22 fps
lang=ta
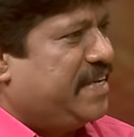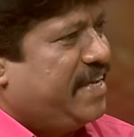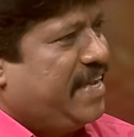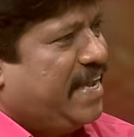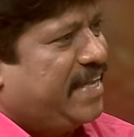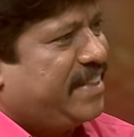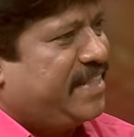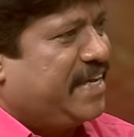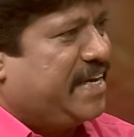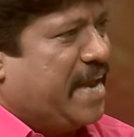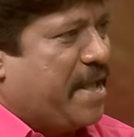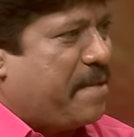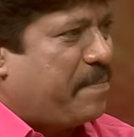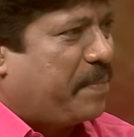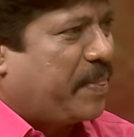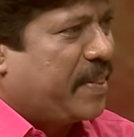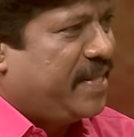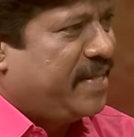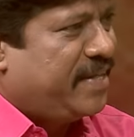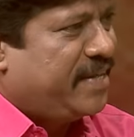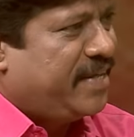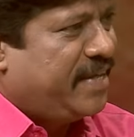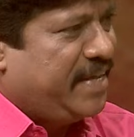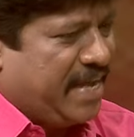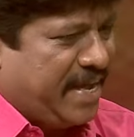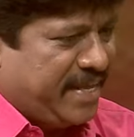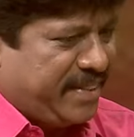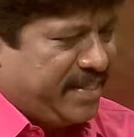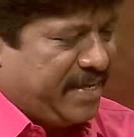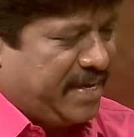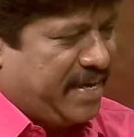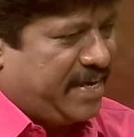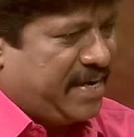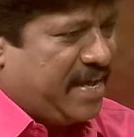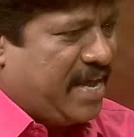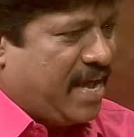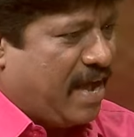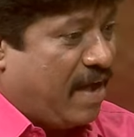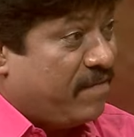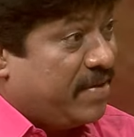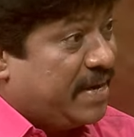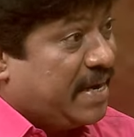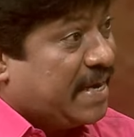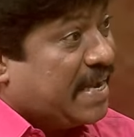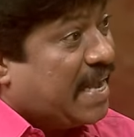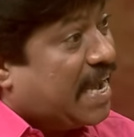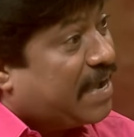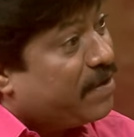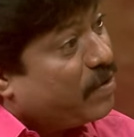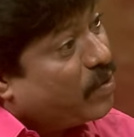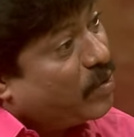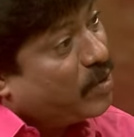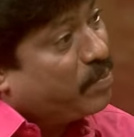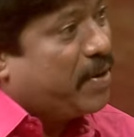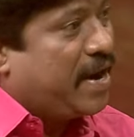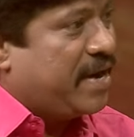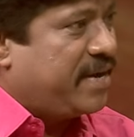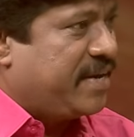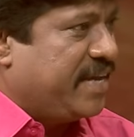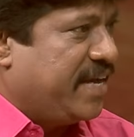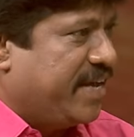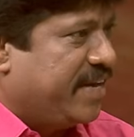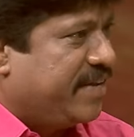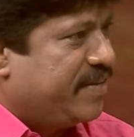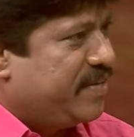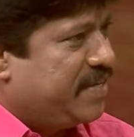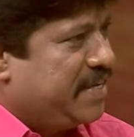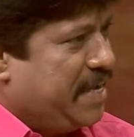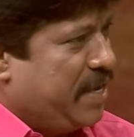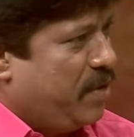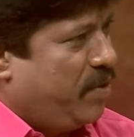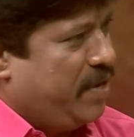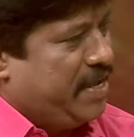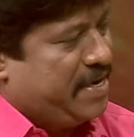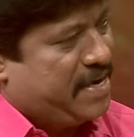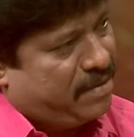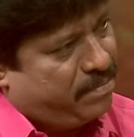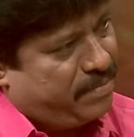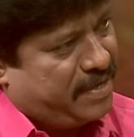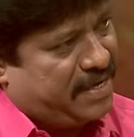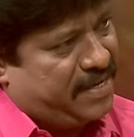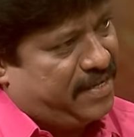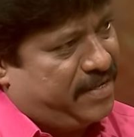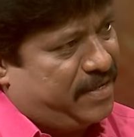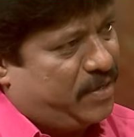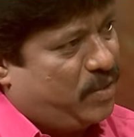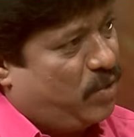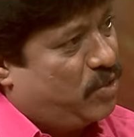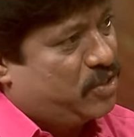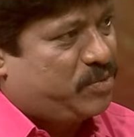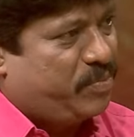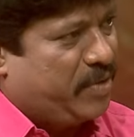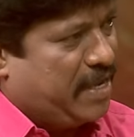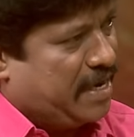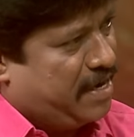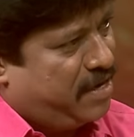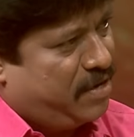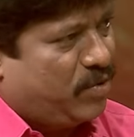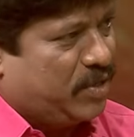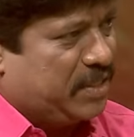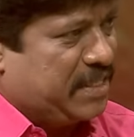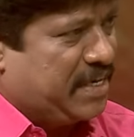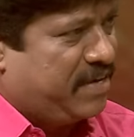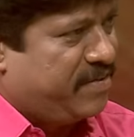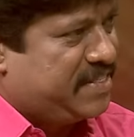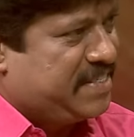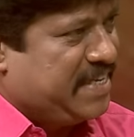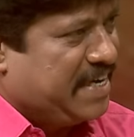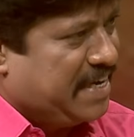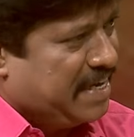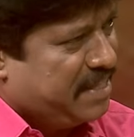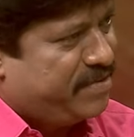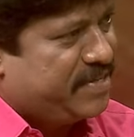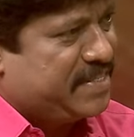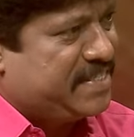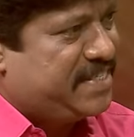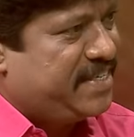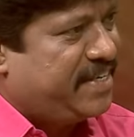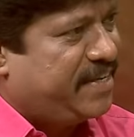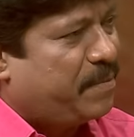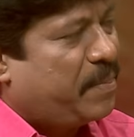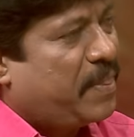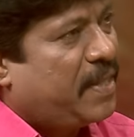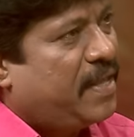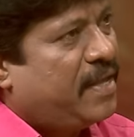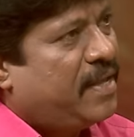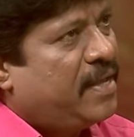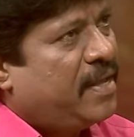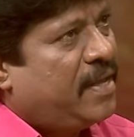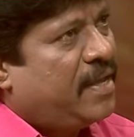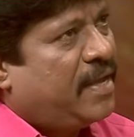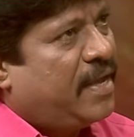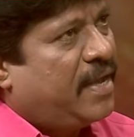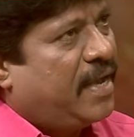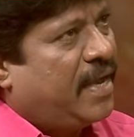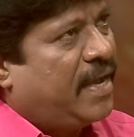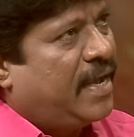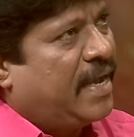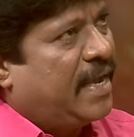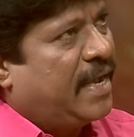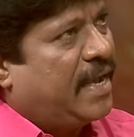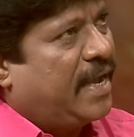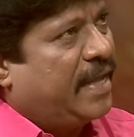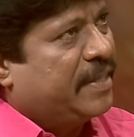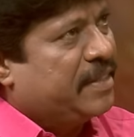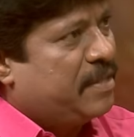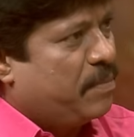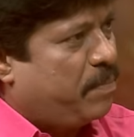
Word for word: ஏற்றுக்கிட்டேன் ஏற்றுக்கிட்டு அவருக்காகவே ஒரு பாட்டை என்னுடைய நண்பர் ரோஸ் மிகிலன் ஒருத்தரை வச்சு எழுத வச்சு அந்த